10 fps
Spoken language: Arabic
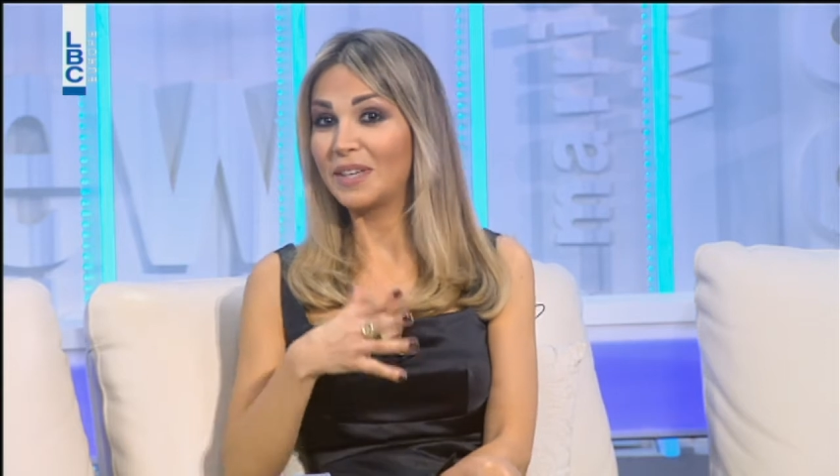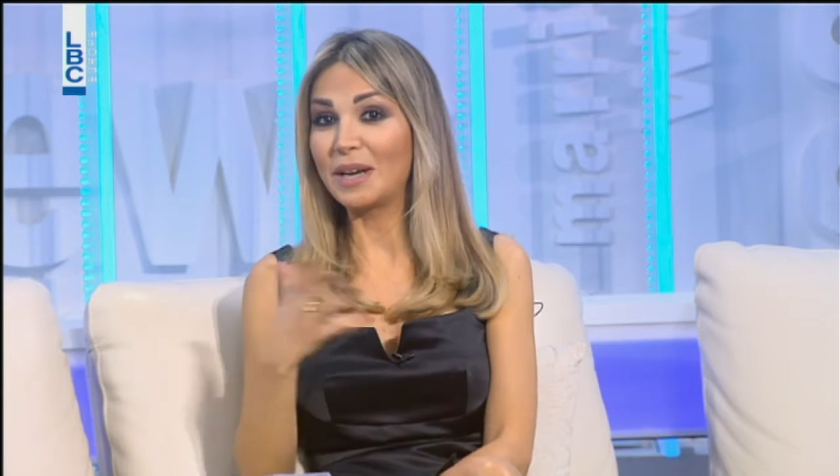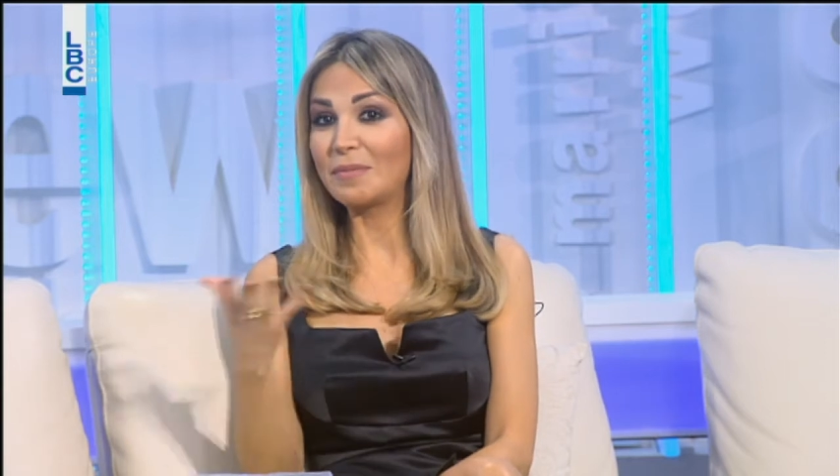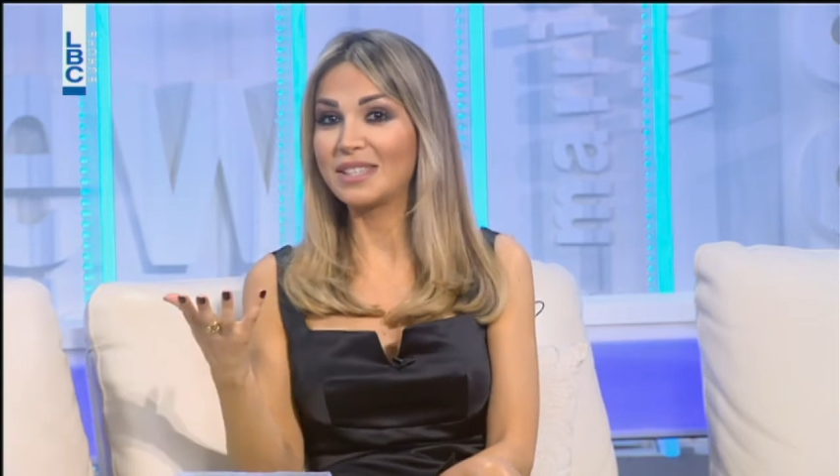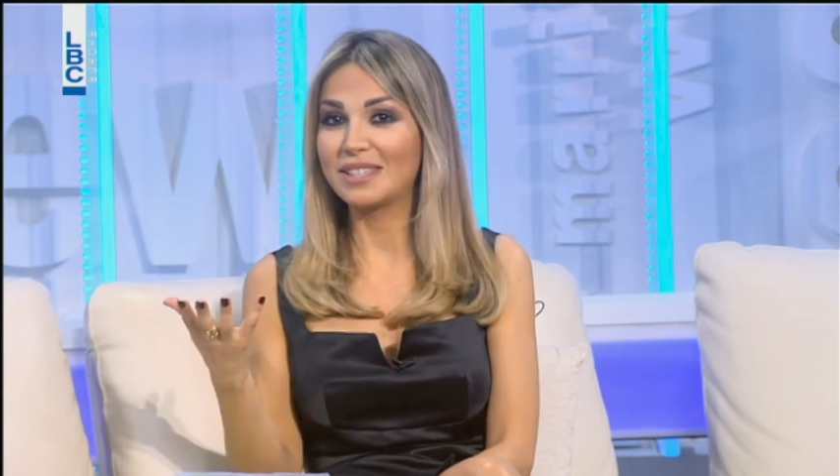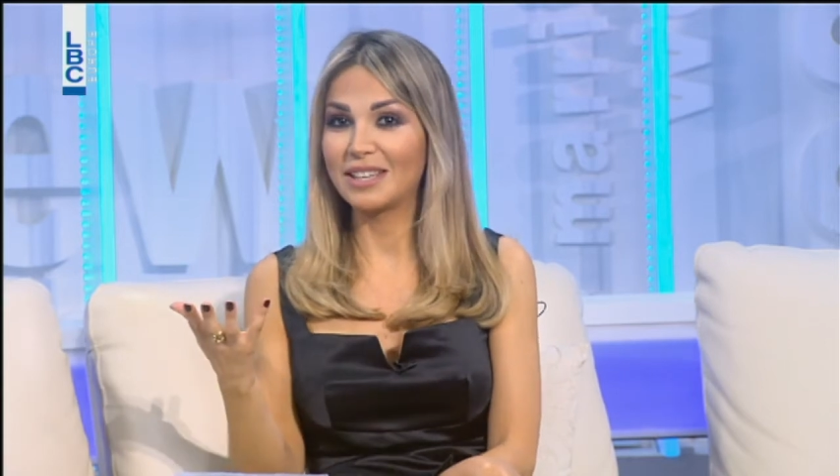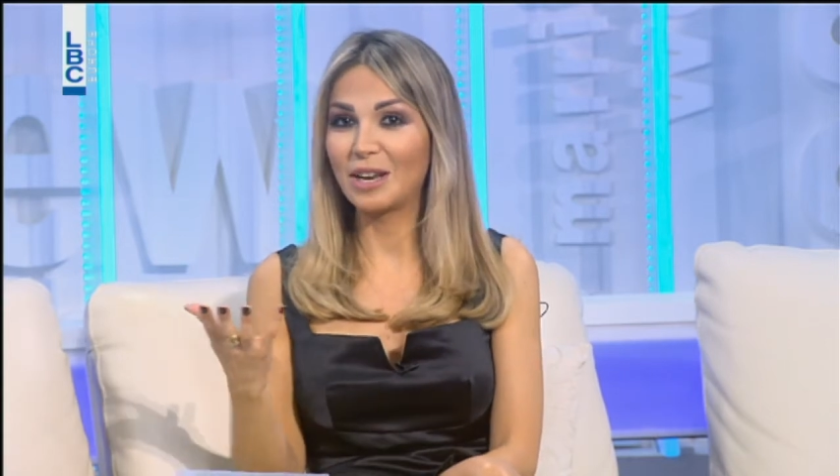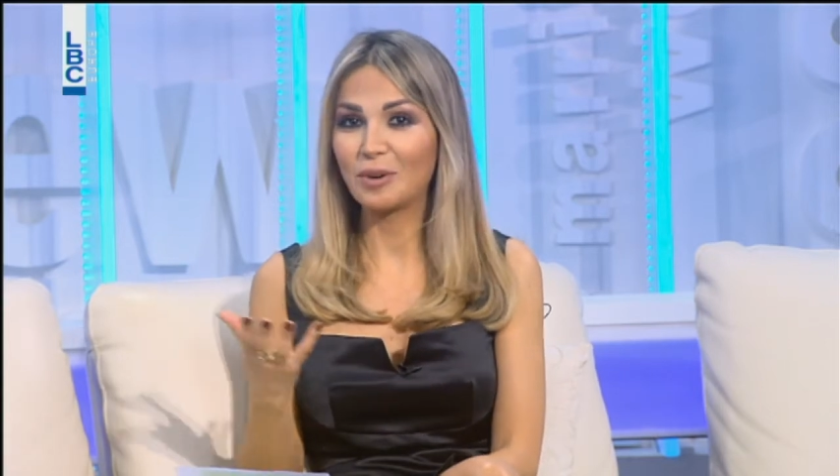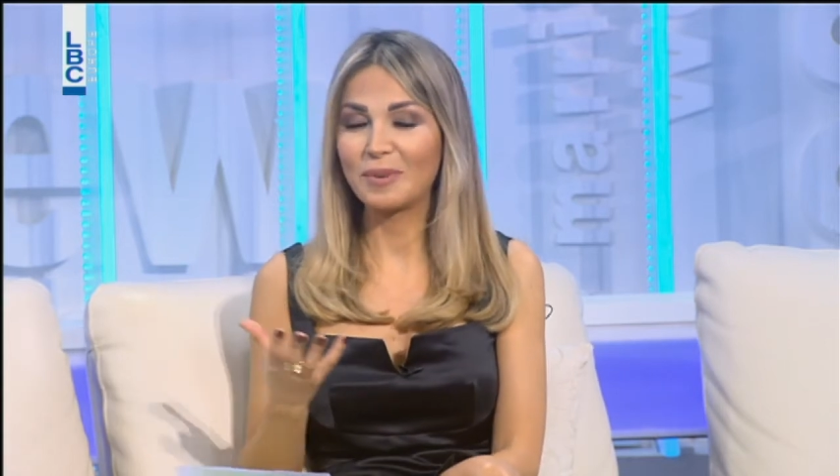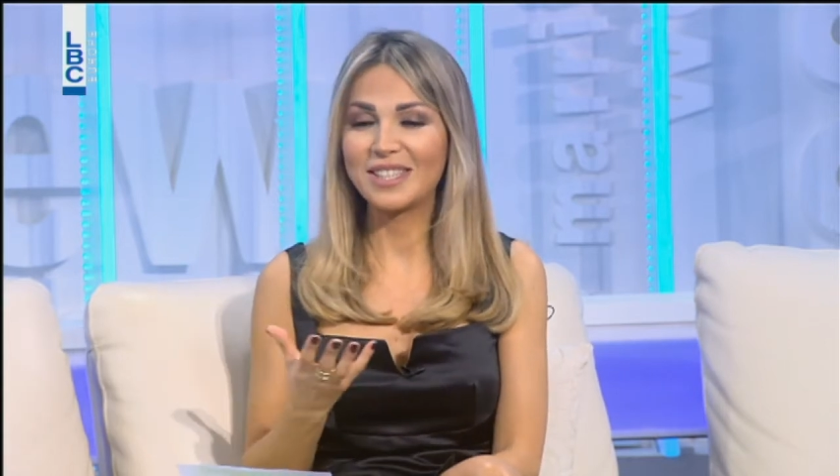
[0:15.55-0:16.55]
رمز
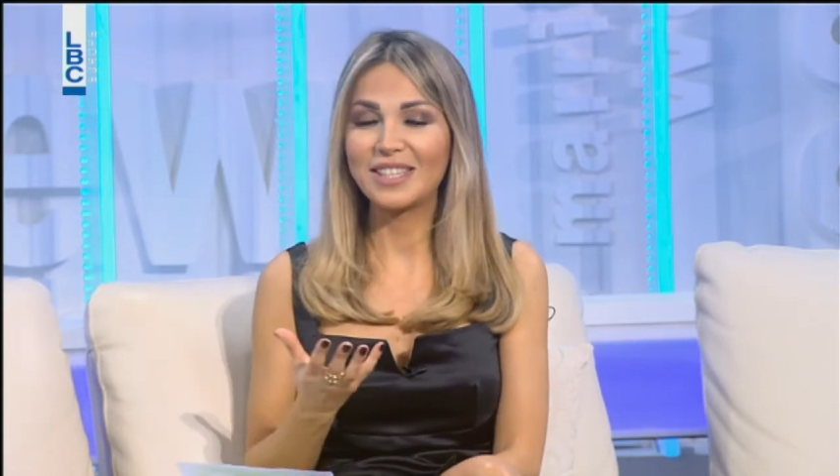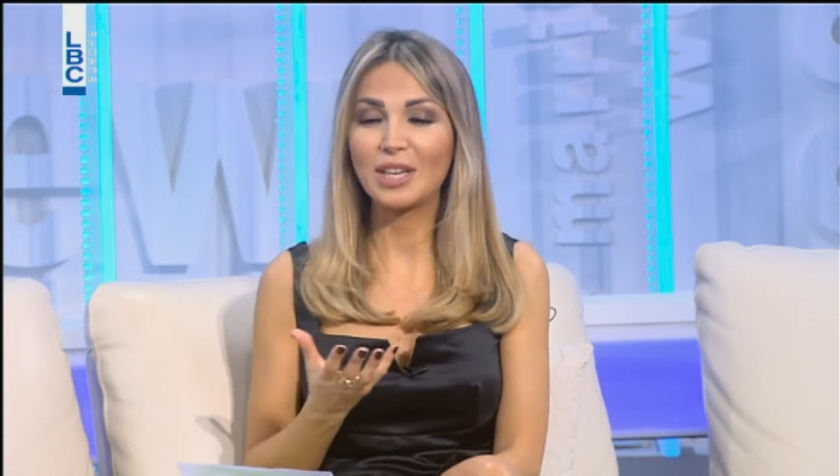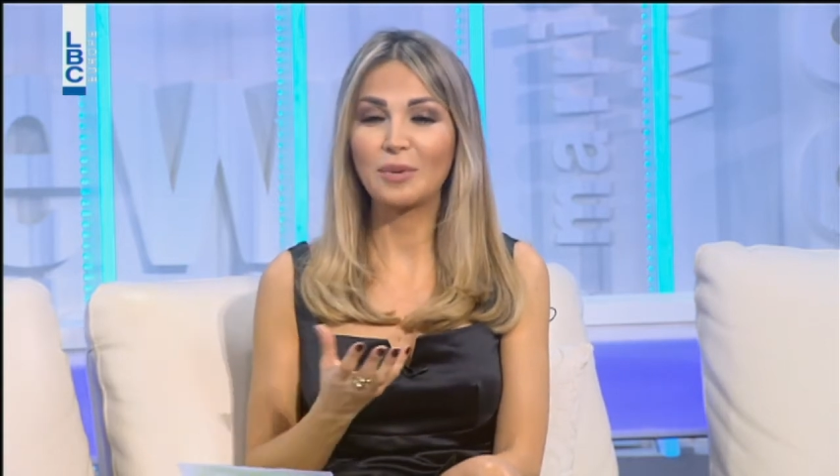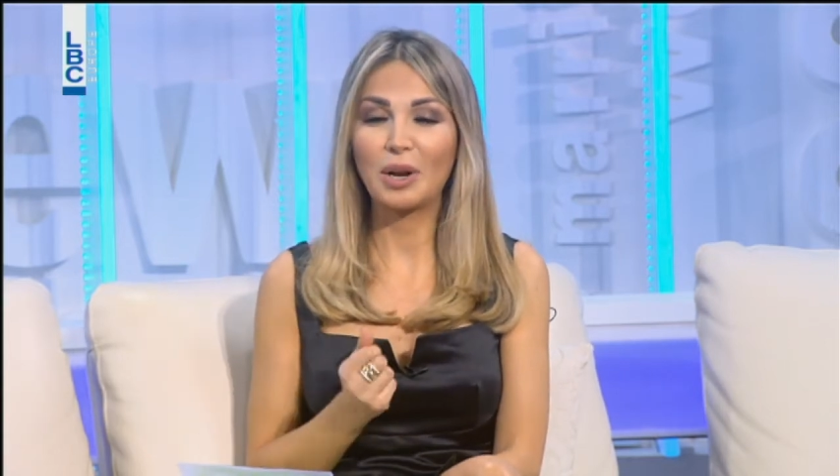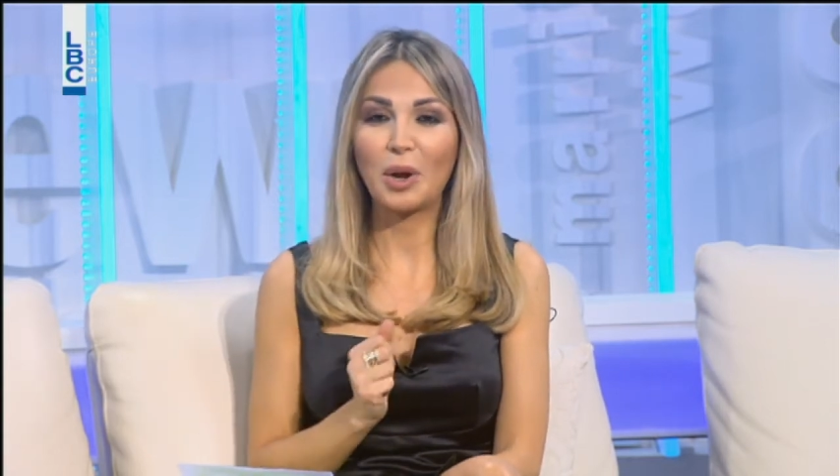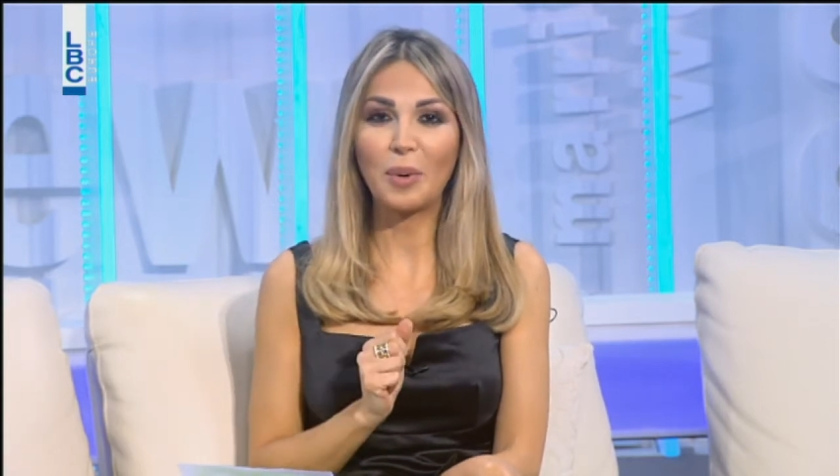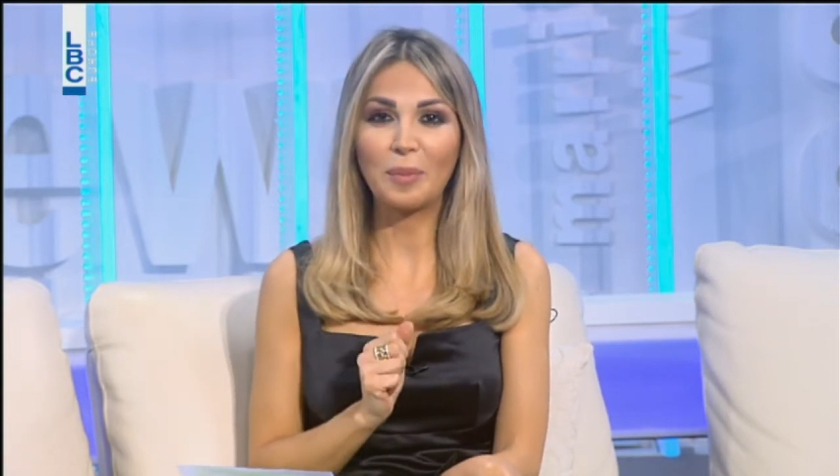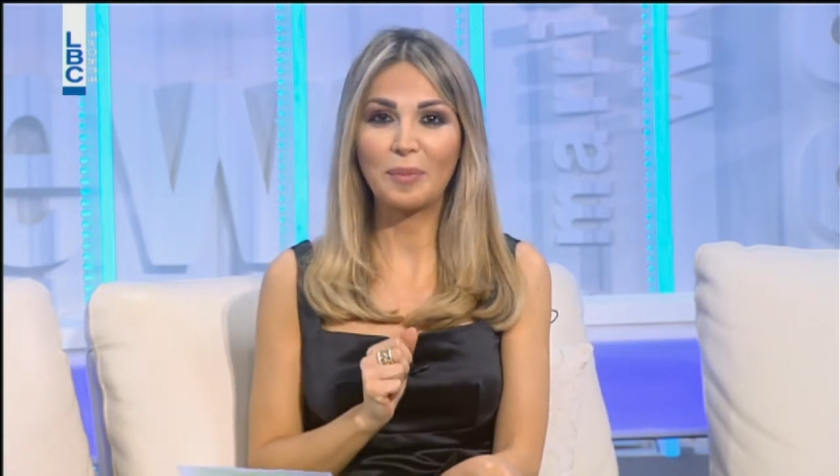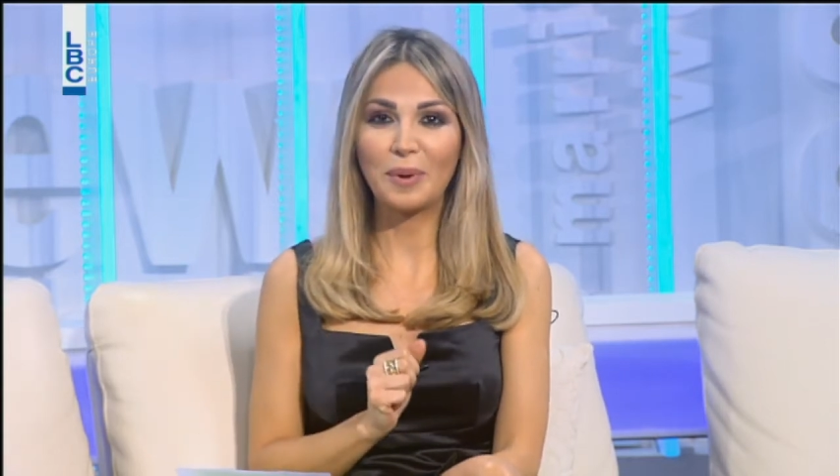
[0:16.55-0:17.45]
للرومانسية والحب